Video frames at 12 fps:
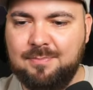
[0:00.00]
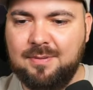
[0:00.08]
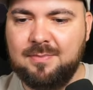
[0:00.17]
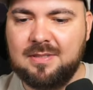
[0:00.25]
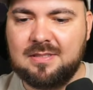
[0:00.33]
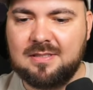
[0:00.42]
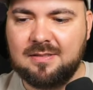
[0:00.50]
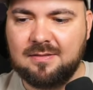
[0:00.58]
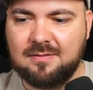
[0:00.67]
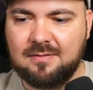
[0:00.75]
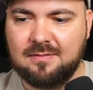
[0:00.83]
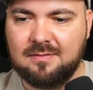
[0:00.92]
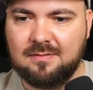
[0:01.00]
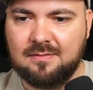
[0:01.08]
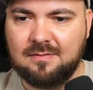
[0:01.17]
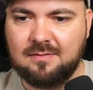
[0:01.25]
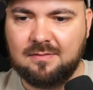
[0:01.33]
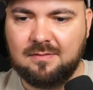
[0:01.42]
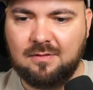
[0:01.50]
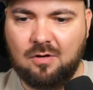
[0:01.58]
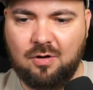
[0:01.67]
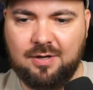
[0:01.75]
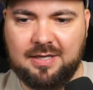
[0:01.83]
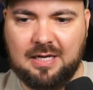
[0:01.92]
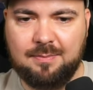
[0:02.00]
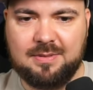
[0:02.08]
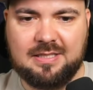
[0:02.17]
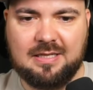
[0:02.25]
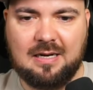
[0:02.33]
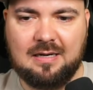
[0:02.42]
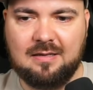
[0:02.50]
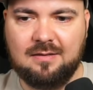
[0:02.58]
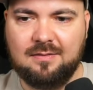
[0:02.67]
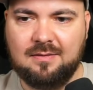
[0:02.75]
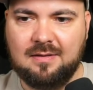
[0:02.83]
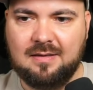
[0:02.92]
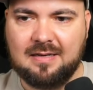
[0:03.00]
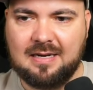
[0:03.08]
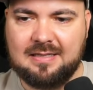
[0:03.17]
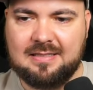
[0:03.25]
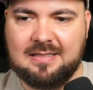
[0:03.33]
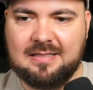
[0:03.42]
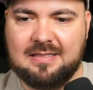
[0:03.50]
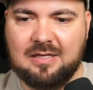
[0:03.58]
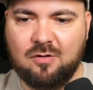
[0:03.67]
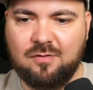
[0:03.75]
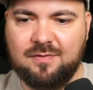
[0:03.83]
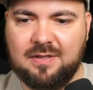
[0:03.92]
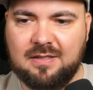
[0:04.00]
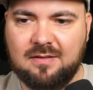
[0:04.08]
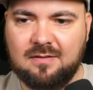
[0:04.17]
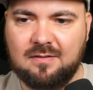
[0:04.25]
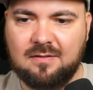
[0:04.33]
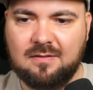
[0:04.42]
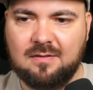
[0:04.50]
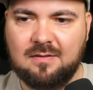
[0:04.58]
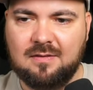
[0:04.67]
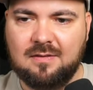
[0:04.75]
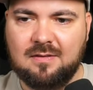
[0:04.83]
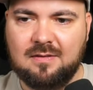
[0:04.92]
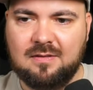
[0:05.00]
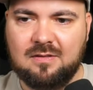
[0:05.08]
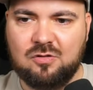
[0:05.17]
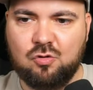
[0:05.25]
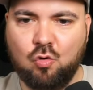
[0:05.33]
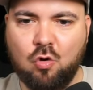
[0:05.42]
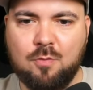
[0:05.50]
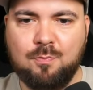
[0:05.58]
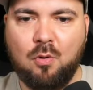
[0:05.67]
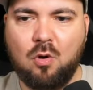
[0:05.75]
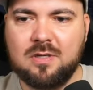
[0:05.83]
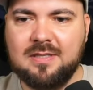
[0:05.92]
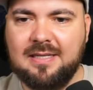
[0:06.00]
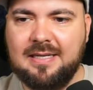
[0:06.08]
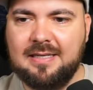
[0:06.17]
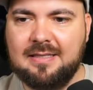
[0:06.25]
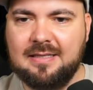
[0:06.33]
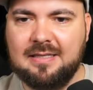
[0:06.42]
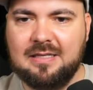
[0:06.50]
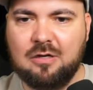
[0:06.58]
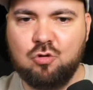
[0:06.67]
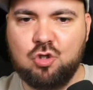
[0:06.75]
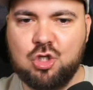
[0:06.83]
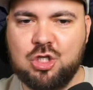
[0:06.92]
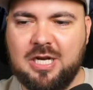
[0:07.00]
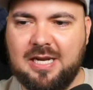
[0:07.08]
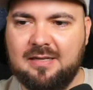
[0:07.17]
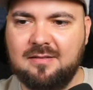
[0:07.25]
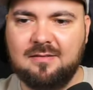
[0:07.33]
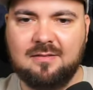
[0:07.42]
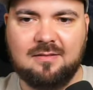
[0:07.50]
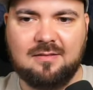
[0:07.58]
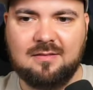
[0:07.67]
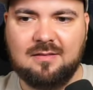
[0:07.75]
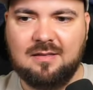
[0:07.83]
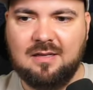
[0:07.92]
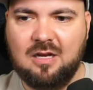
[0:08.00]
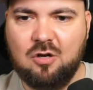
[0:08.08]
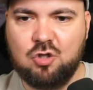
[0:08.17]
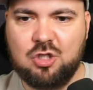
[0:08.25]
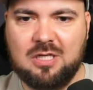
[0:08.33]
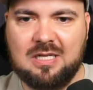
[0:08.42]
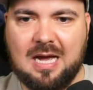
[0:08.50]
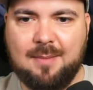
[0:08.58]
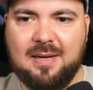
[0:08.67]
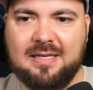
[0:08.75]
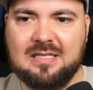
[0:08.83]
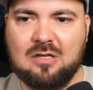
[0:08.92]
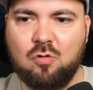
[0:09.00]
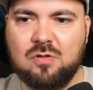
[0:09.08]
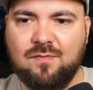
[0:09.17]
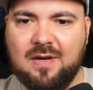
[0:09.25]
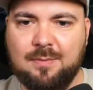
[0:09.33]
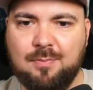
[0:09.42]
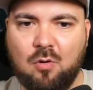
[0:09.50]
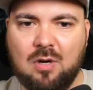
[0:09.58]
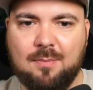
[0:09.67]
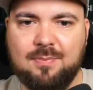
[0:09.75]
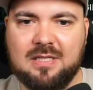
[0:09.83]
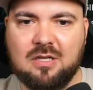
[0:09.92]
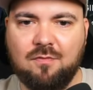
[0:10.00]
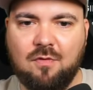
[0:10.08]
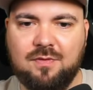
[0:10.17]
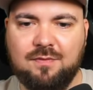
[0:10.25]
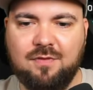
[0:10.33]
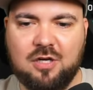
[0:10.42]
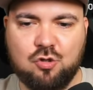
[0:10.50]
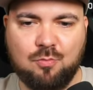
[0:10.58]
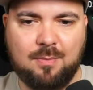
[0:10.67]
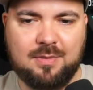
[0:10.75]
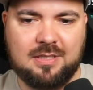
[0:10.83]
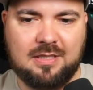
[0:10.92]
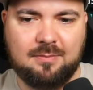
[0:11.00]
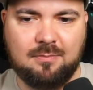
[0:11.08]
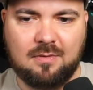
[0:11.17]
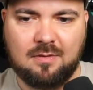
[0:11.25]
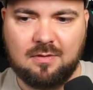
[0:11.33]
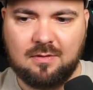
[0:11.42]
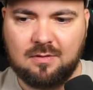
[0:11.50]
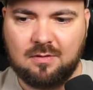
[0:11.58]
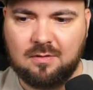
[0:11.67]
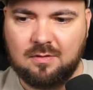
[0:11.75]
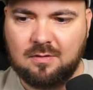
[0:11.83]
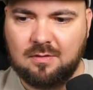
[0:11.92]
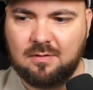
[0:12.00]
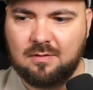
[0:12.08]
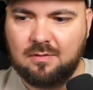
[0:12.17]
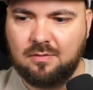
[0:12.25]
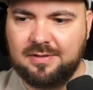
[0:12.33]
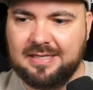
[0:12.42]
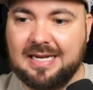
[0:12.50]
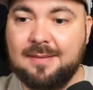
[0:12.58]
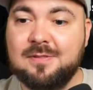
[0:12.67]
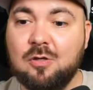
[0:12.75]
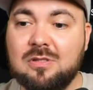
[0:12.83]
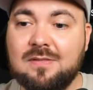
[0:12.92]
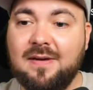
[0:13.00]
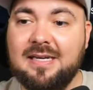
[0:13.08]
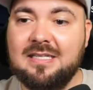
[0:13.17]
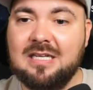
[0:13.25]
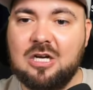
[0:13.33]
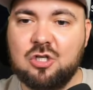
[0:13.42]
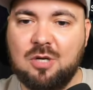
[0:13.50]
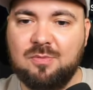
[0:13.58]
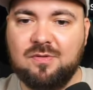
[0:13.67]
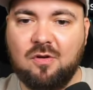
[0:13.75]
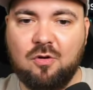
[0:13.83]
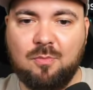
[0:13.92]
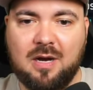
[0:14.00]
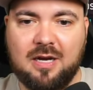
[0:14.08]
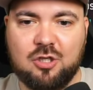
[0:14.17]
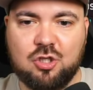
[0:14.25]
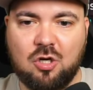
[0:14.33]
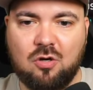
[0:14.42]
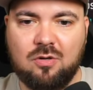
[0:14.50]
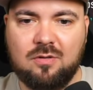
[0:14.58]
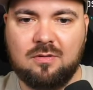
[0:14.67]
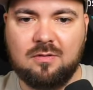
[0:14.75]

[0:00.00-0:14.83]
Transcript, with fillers: mit. Oh, nee, habe ich die da alle... Kann ich die nicht hier irgendwie zurückporten? Geht nicht. Oh, shit. Oh, shit. Aber hier draußen war eine Baulampe. Die können wir auf jeden Fall schon mal mitnehmen. Und da gibt es auch zwei Etagen. Da müssen wir auch nochmal reinschauen.